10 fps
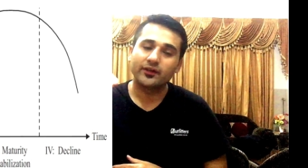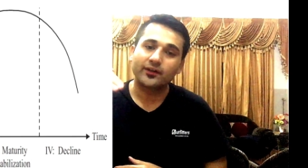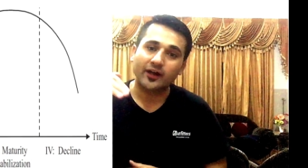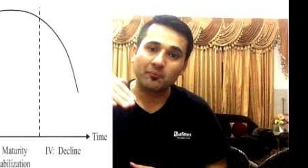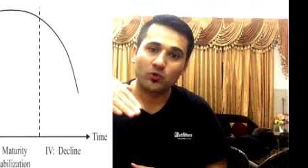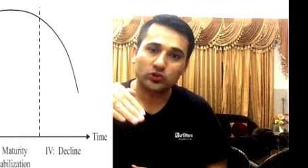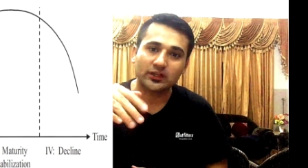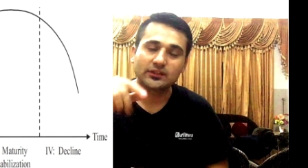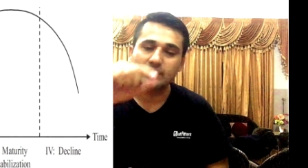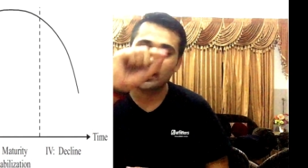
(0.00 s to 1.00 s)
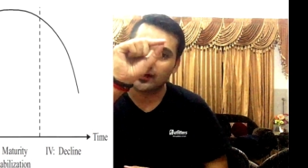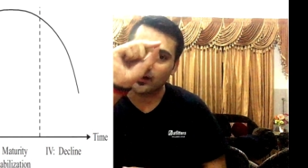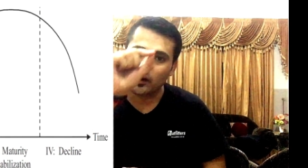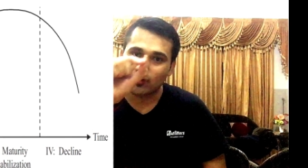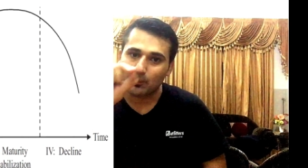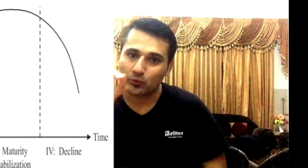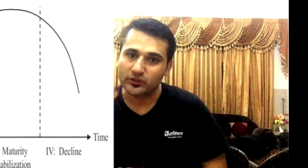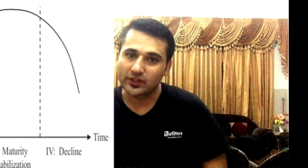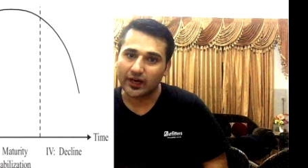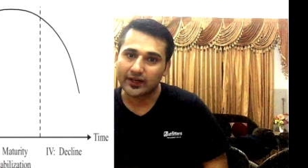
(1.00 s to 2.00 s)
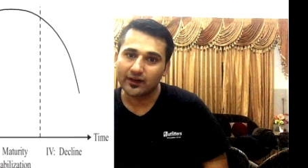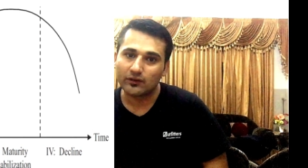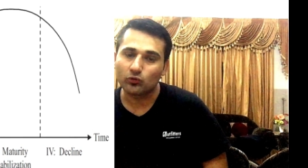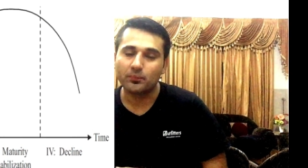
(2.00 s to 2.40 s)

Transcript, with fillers: कम हो जाती है कर्व आपको दिखाएगा कि वो